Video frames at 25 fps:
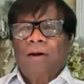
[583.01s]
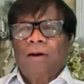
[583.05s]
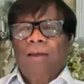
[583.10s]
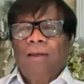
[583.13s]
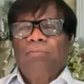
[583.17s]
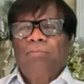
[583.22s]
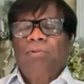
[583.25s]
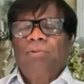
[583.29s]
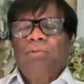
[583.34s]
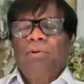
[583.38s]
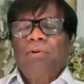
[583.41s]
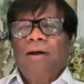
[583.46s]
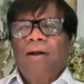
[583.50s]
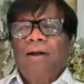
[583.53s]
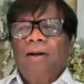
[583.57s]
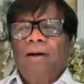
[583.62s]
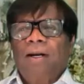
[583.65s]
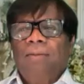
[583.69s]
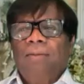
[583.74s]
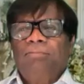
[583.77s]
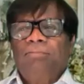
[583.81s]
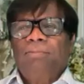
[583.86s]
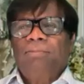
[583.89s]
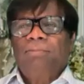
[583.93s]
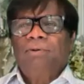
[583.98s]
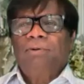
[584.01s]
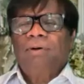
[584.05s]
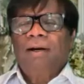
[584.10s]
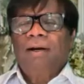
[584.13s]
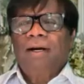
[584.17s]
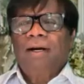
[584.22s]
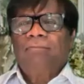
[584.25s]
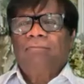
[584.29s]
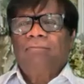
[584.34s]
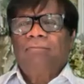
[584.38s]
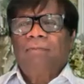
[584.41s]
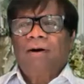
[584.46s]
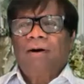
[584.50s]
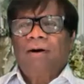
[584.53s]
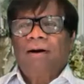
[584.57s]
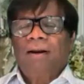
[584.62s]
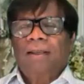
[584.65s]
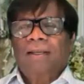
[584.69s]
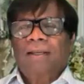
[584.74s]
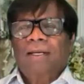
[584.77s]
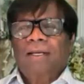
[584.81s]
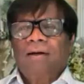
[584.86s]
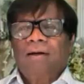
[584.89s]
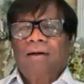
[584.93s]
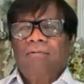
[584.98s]
அழைப்பு அழைப்பு
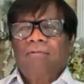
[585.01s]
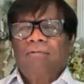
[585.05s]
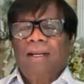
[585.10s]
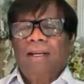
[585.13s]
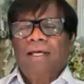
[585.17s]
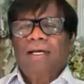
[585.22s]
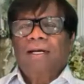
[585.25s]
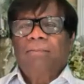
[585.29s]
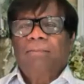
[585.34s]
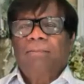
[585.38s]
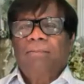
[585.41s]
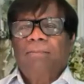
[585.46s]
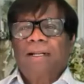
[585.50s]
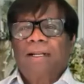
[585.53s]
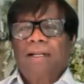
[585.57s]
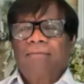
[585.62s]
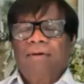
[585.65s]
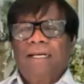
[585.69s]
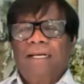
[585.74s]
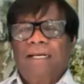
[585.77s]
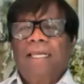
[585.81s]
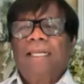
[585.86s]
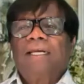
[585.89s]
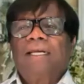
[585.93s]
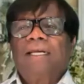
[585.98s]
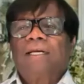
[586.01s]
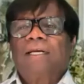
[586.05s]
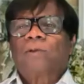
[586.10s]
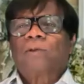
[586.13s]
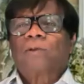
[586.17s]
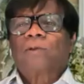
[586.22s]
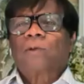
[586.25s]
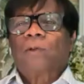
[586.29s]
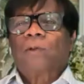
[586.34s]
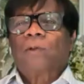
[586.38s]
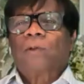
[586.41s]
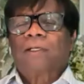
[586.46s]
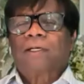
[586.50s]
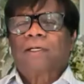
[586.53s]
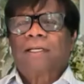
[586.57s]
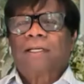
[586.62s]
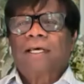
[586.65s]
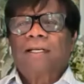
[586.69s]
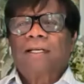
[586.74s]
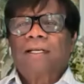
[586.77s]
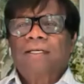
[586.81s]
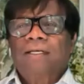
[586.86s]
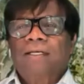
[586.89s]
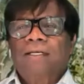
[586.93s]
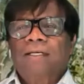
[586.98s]
அழைக்க வழங்கப்படவில்லை என்று
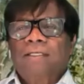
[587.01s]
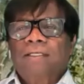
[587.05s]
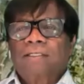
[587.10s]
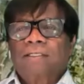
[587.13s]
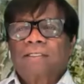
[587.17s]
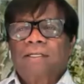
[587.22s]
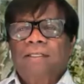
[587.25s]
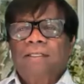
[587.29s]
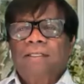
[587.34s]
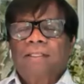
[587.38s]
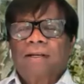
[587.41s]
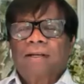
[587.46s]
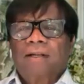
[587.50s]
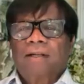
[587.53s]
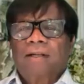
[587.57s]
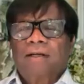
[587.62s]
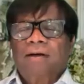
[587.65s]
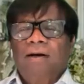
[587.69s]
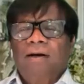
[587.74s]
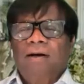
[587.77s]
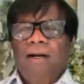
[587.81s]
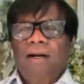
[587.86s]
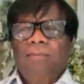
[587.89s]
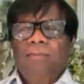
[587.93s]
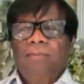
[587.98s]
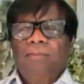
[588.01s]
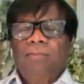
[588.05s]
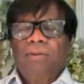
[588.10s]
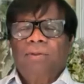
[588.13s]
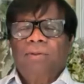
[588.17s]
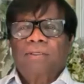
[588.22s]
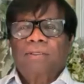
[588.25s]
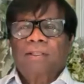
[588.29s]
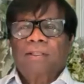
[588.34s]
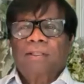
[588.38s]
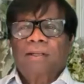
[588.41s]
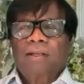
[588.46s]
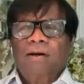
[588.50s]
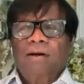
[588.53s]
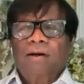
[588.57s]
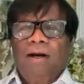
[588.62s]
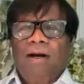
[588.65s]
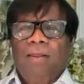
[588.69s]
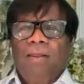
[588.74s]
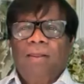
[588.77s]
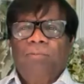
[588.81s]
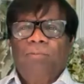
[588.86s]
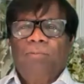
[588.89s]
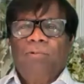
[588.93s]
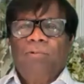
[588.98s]
சொல்லியிருந்தார் ஸ்ரீதரனுக்கு அழைப்பு ஸ்ரீதரனுக்கு
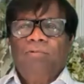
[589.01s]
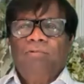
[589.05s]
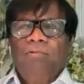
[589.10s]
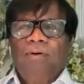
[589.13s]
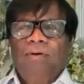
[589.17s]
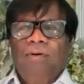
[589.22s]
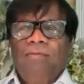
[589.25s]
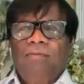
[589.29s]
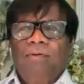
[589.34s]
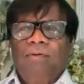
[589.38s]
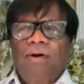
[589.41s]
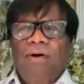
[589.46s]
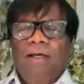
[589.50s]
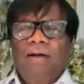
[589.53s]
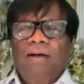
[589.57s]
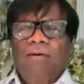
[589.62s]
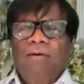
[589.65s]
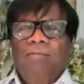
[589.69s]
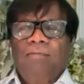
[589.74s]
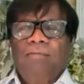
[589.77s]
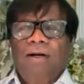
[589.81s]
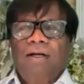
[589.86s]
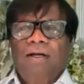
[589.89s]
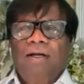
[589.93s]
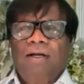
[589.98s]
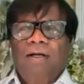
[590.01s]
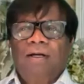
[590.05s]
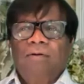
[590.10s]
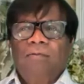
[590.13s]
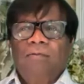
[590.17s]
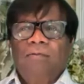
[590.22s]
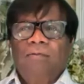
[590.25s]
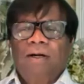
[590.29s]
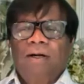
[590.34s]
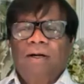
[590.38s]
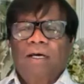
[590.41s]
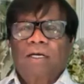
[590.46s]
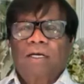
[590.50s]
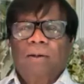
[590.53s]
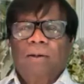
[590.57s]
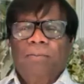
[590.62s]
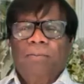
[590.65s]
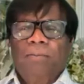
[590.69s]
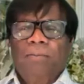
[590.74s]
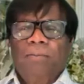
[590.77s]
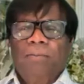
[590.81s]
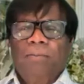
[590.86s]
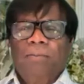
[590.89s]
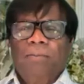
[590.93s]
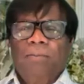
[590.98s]
அழைப்பு
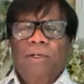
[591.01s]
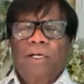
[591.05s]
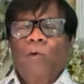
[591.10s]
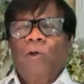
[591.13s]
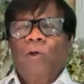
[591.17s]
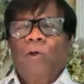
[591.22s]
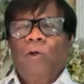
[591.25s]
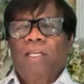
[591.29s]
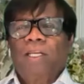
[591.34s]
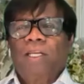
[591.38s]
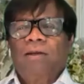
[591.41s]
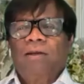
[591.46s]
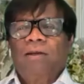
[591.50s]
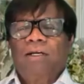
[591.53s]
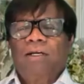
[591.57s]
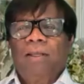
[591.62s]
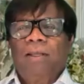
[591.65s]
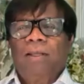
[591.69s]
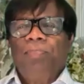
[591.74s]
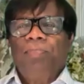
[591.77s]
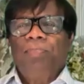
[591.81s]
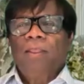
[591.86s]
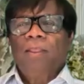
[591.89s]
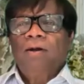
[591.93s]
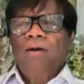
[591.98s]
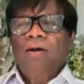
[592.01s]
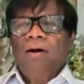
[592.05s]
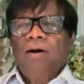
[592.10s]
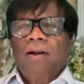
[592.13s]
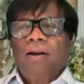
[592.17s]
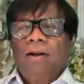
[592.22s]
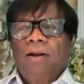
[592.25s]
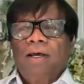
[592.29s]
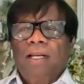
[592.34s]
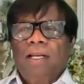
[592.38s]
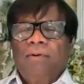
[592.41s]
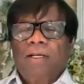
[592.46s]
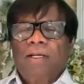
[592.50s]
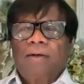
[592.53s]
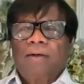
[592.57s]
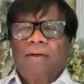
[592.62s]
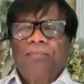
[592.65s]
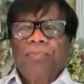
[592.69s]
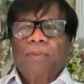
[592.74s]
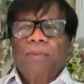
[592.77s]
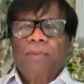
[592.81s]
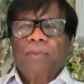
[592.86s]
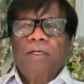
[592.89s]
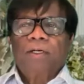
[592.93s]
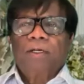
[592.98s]
வழங்கப்பட்டது என்று தெரியவில்லை ஆனால்
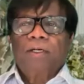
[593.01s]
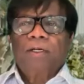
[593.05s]
அவர்